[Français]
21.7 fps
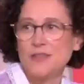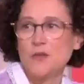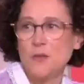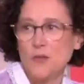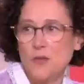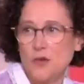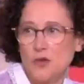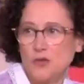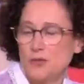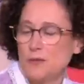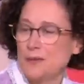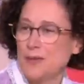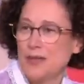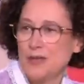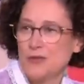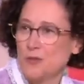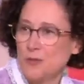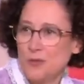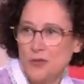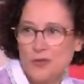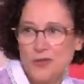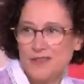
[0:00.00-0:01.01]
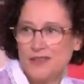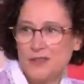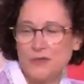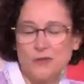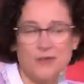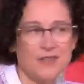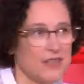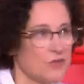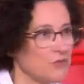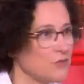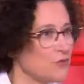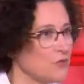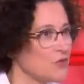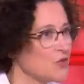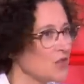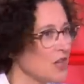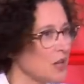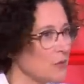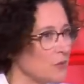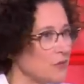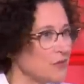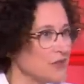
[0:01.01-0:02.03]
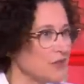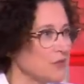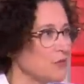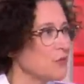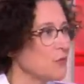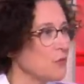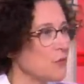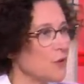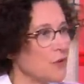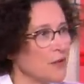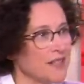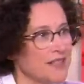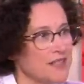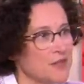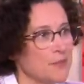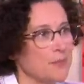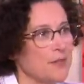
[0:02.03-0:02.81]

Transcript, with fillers: qu'on ne produit pas non plus avec du gaz ou du charbon, sinon on ne progresse